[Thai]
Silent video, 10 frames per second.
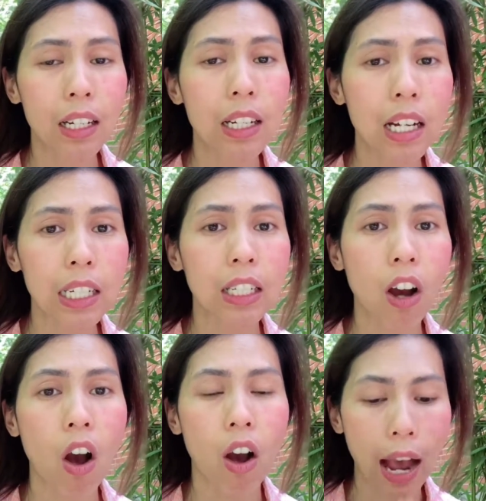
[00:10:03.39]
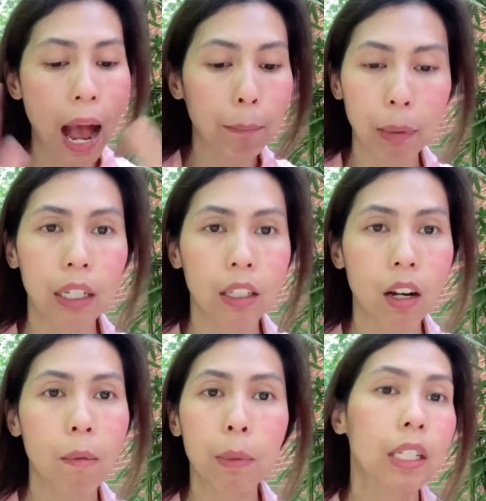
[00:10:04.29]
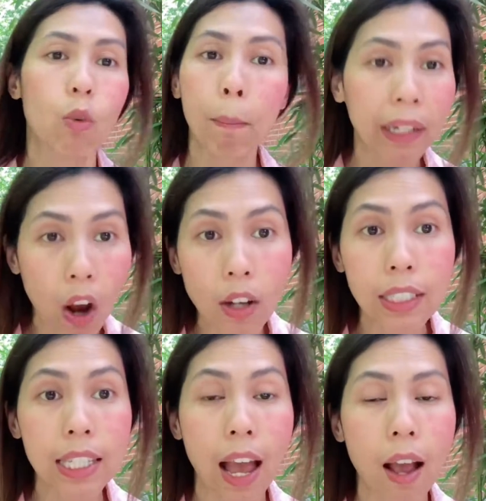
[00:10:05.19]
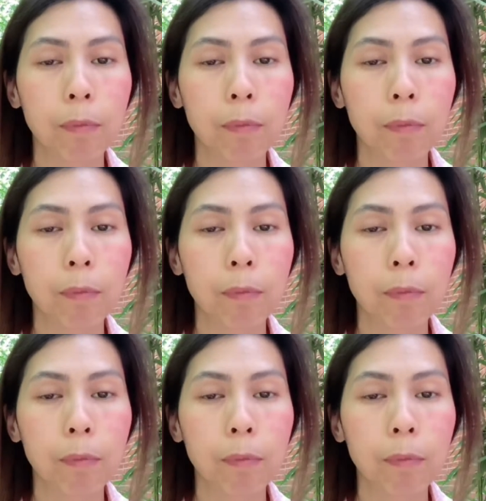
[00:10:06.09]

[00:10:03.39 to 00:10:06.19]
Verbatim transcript: เรื่องนี้ก็ข้ามไปก็ไม่ถือว่าเป็นข้อเสีย